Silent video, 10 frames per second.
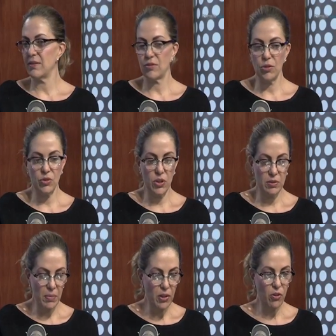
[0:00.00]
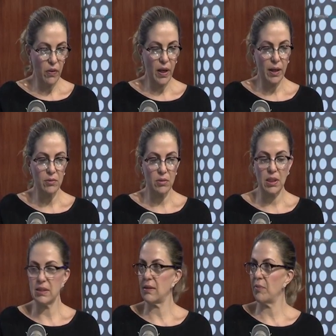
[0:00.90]
Entonces Mario deja un
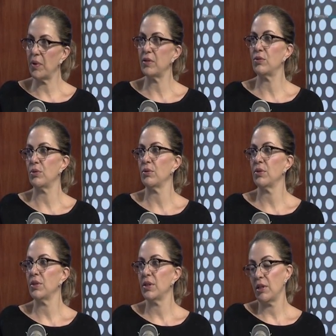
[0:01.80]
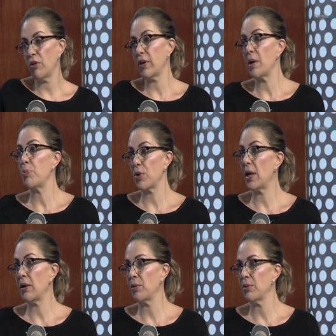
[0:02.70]
testamento lo deja por
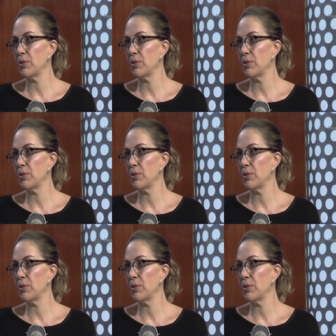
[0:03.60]
algo.